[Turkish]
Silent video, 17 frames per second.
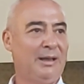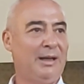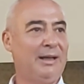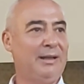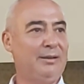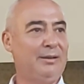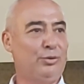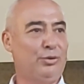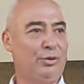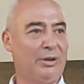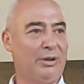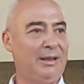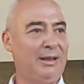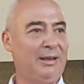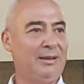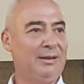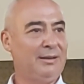Yani üçü
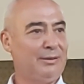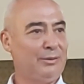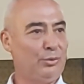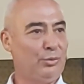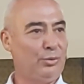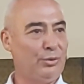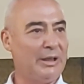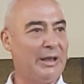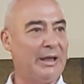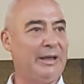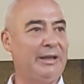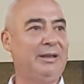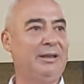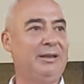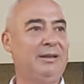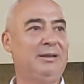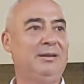de
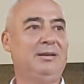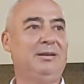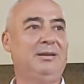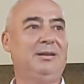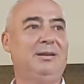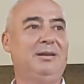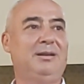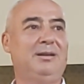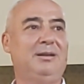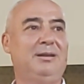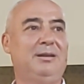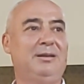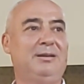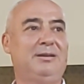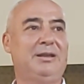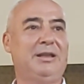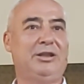dünyayı e,
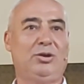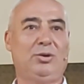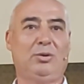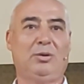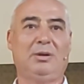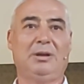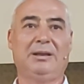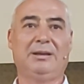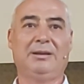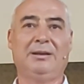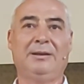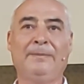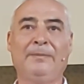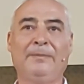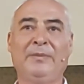seçiyorlardı.